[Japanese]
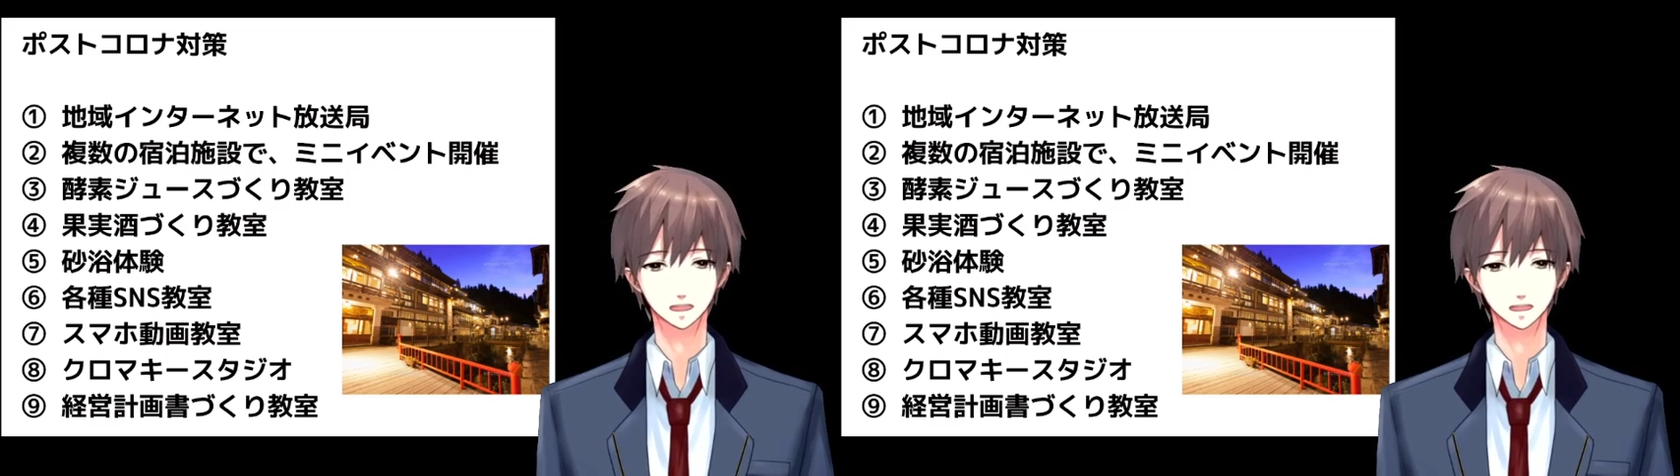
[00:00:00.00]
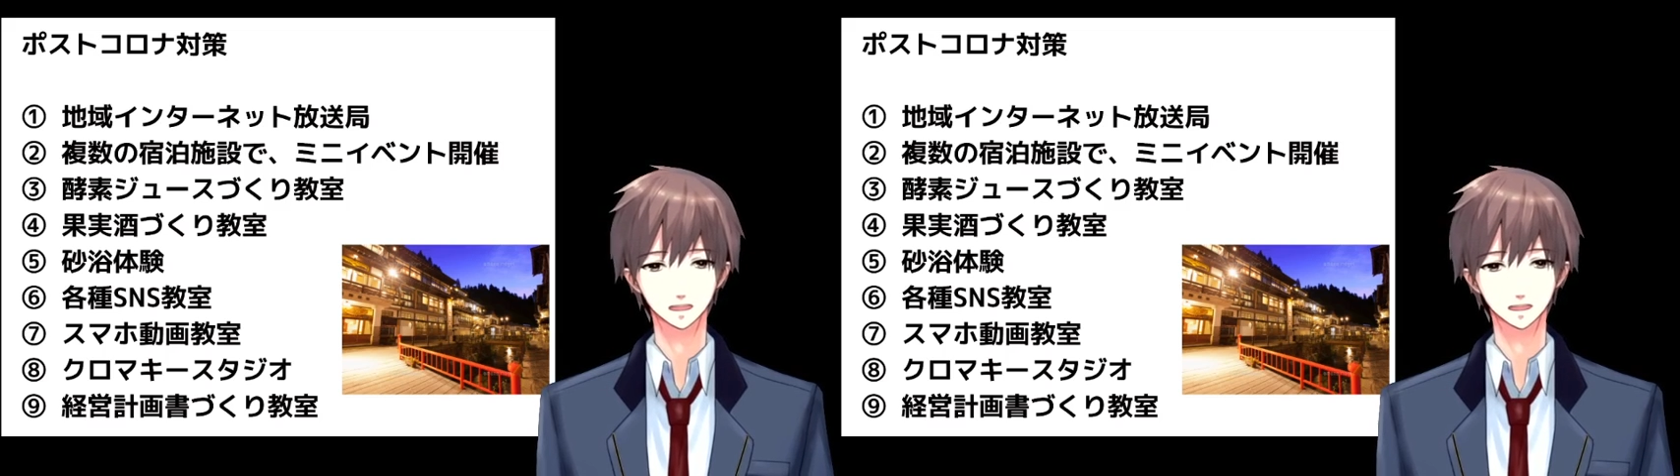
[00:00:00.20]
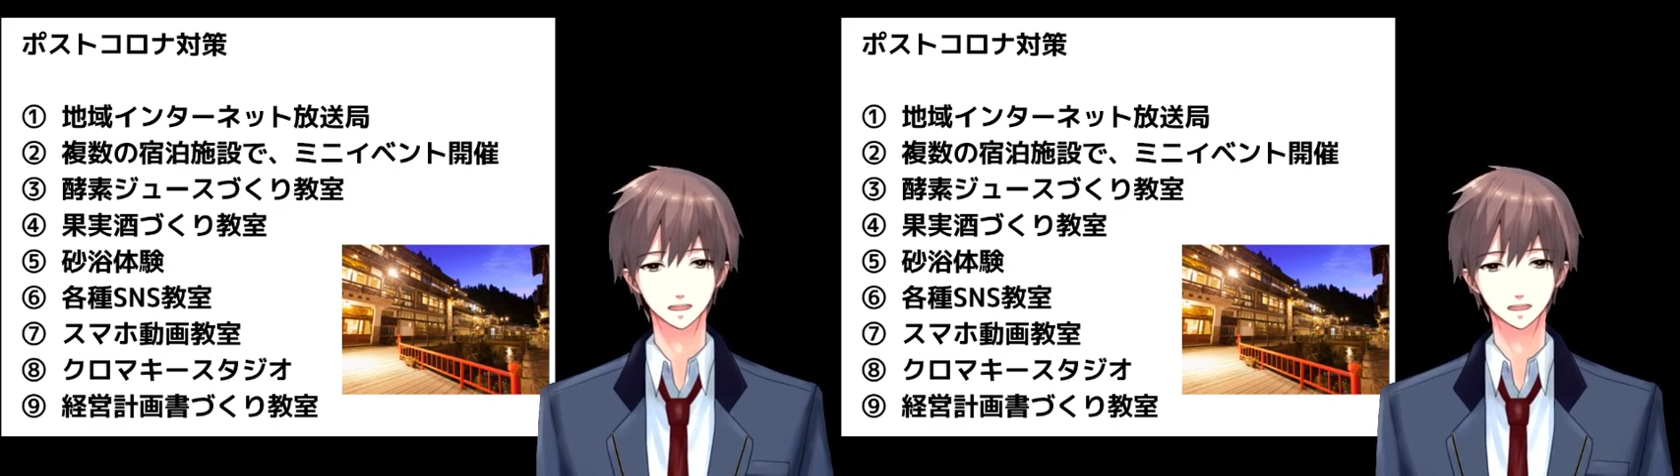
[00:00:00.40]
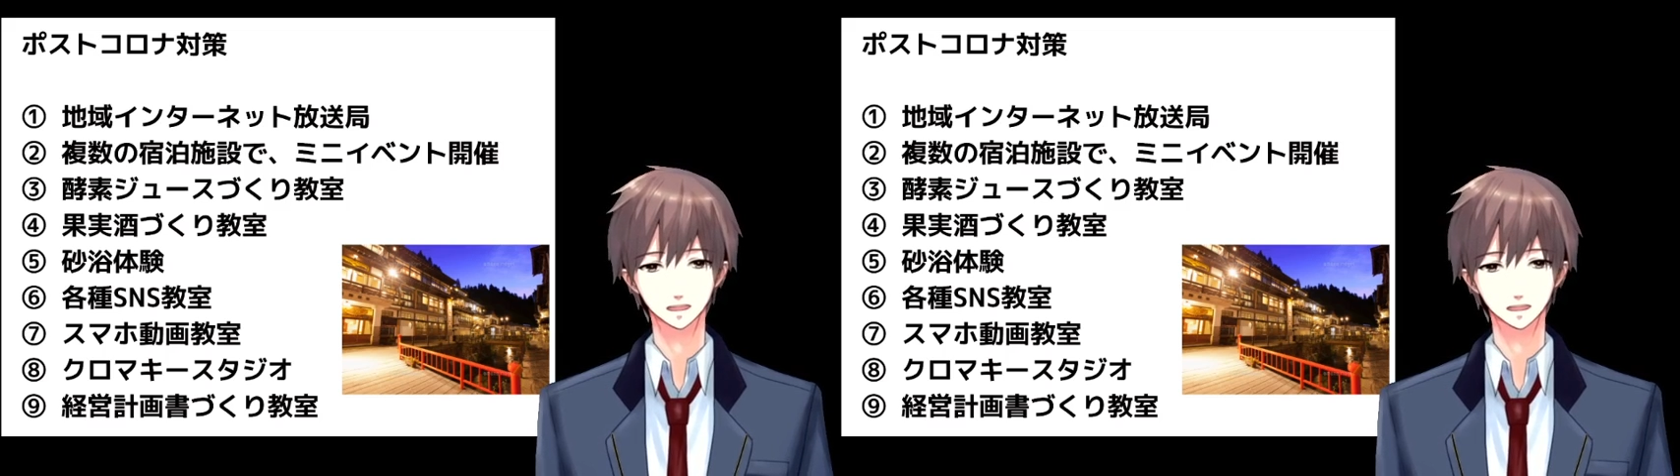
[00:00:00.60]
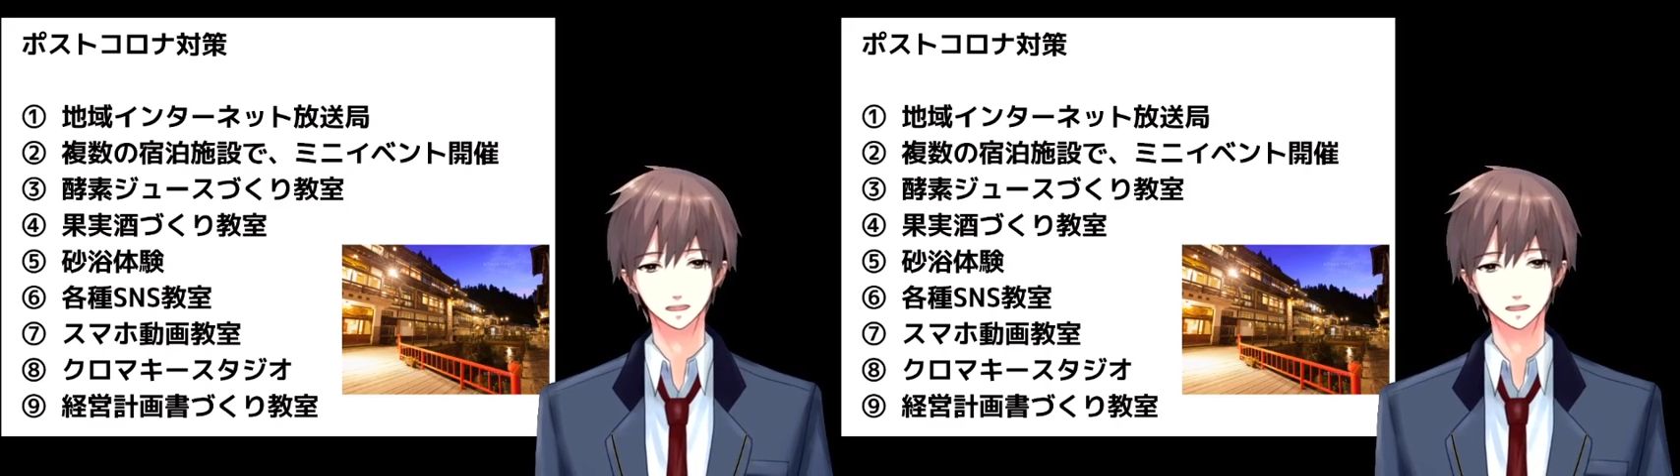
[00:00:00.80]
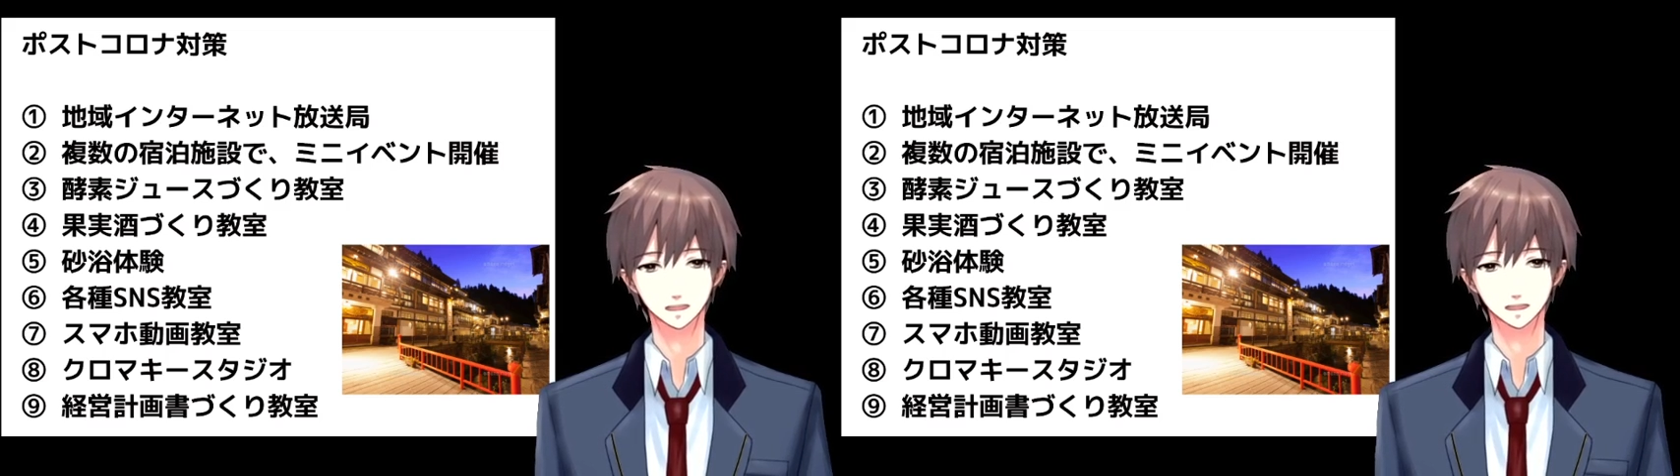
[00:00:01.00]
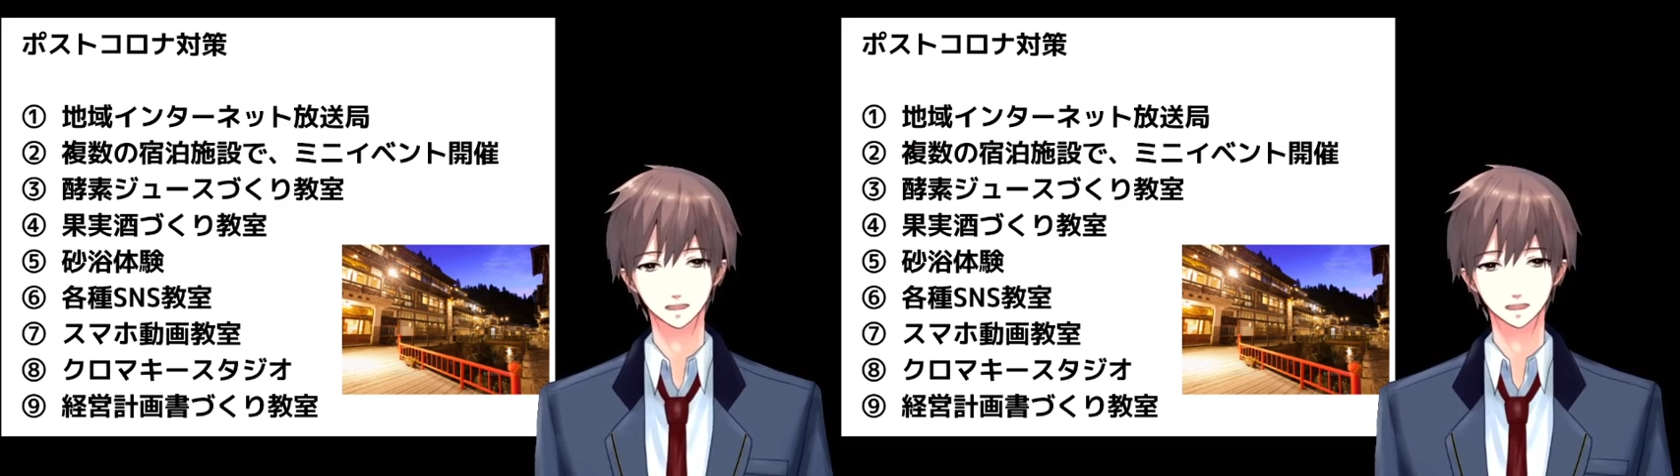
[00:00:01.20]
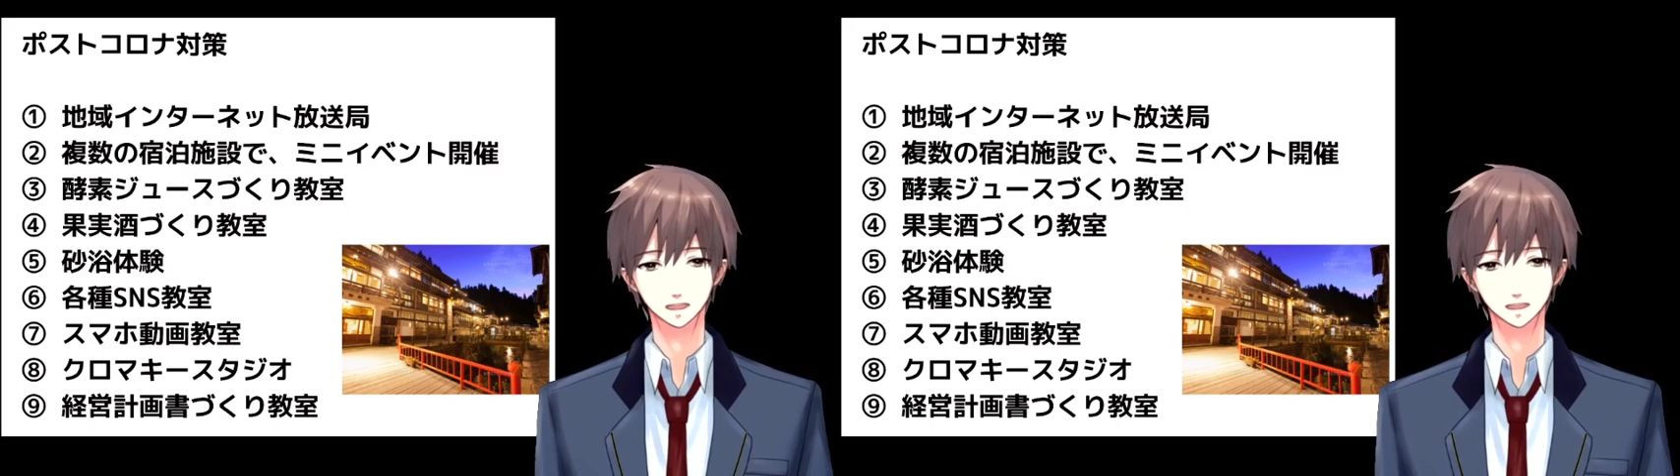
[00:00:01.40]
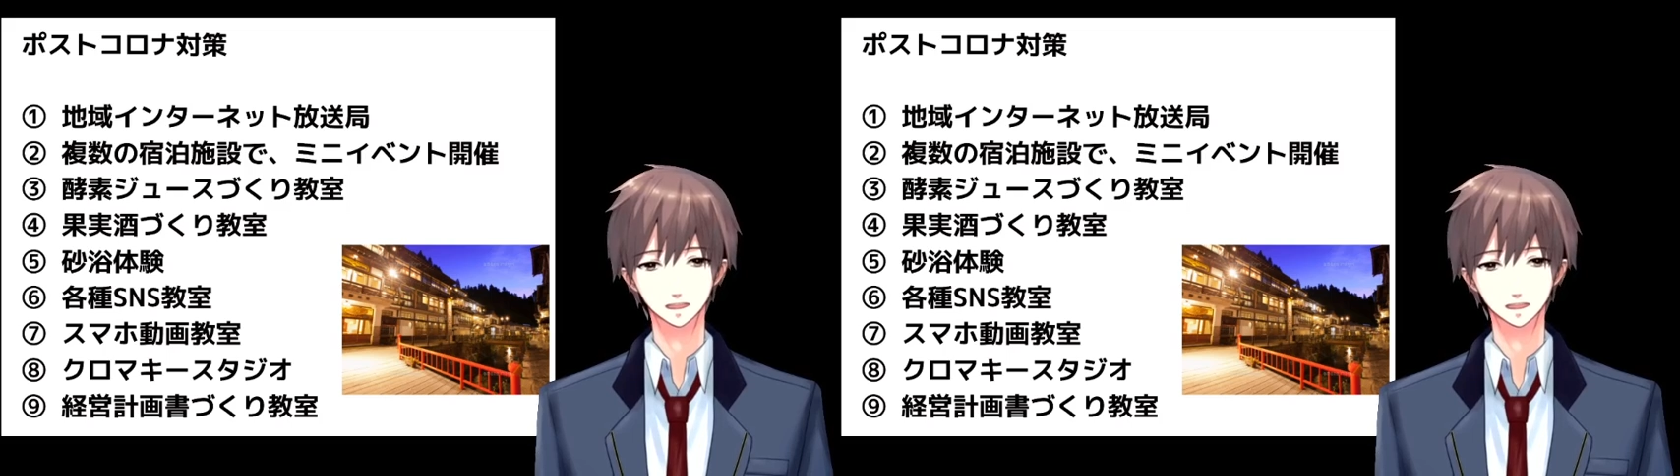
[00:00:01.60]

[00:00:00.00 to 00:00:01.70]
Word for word: そこに行って、え